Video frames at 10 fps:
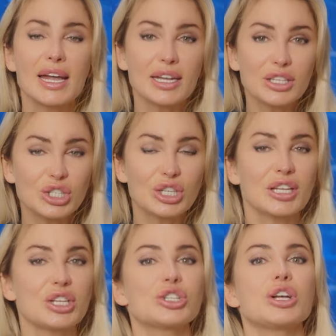Это же,
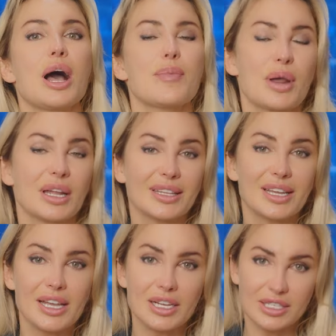конечно, аппарат
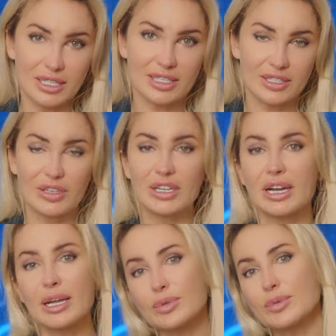Экселис.
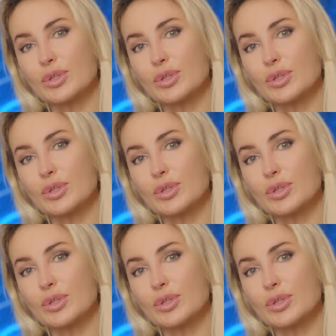Великолепная